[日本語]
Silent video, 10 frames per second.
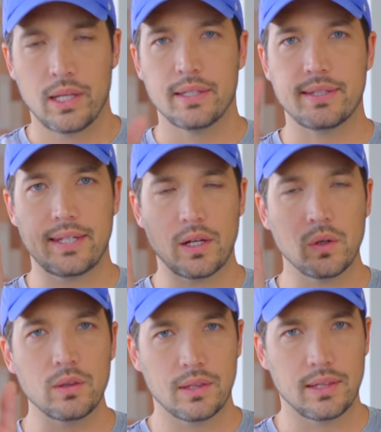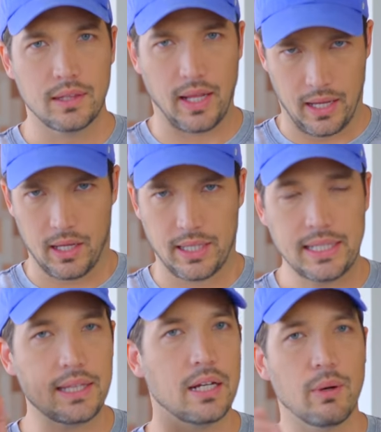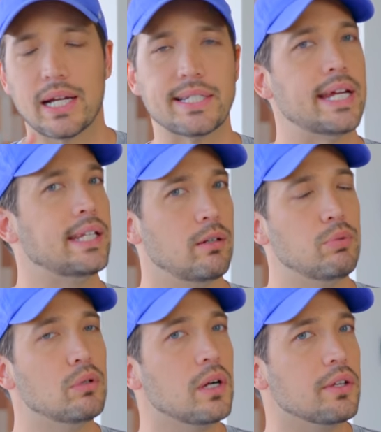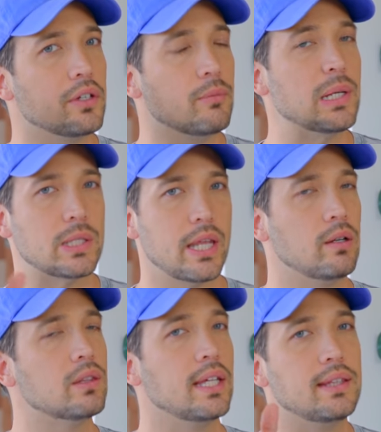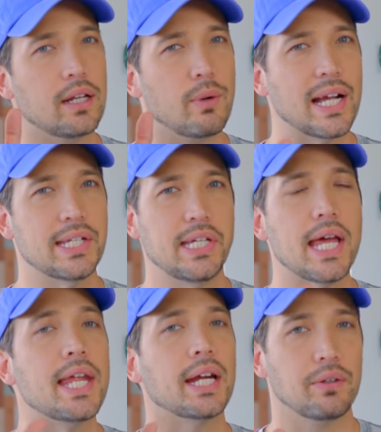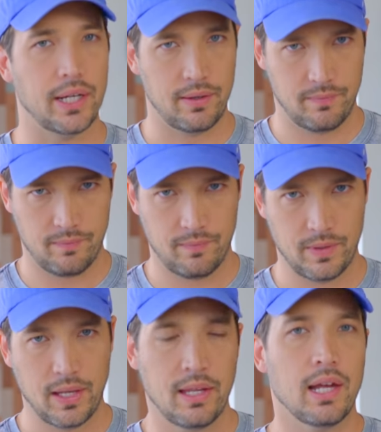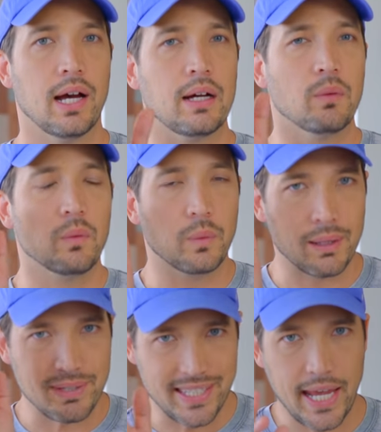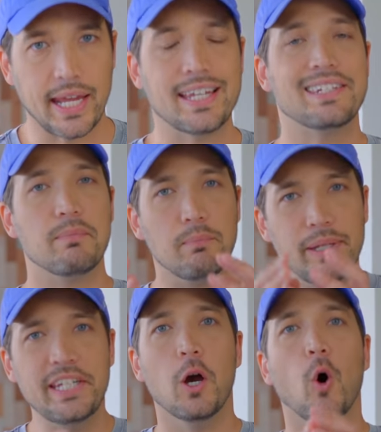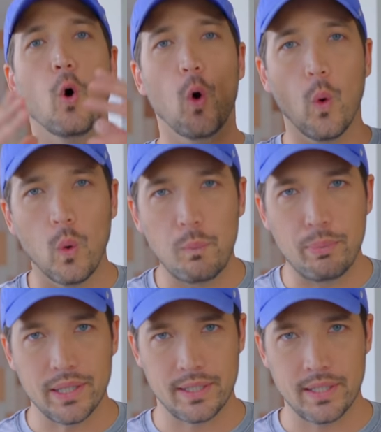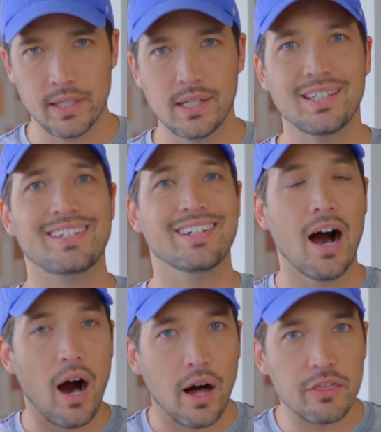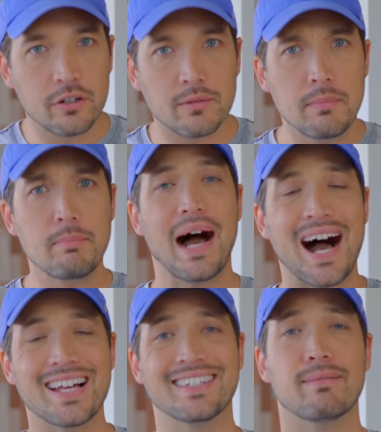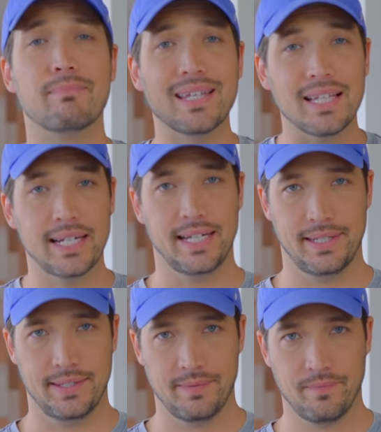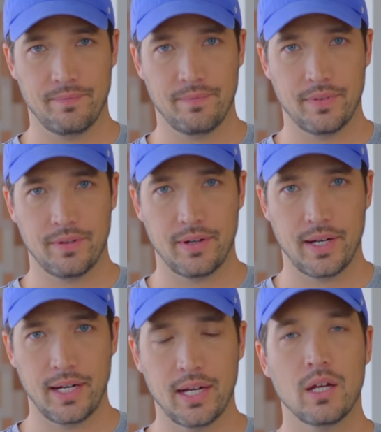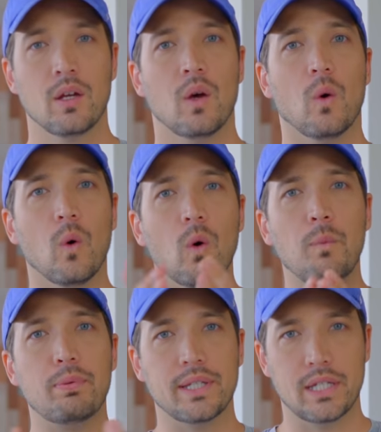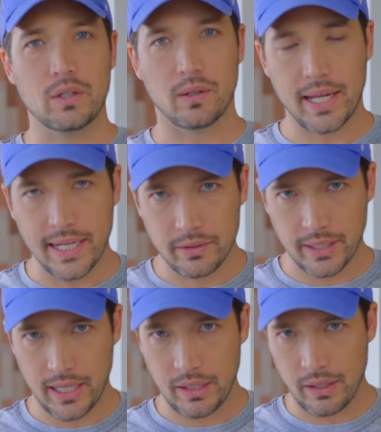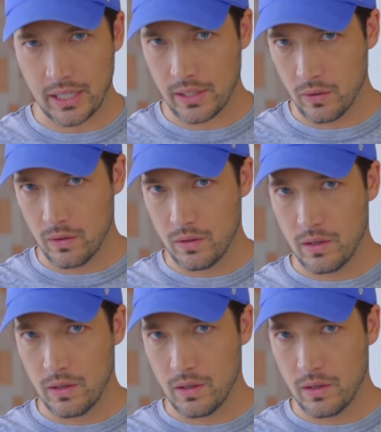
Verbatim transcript: 捨てろって言ってるわけじゃないんだよ。武道館の夢を捨てろって言ってるわけじゃないのね。What I'm saying is be open to other possibilities、right? オープンにしとかないといけないわけよ。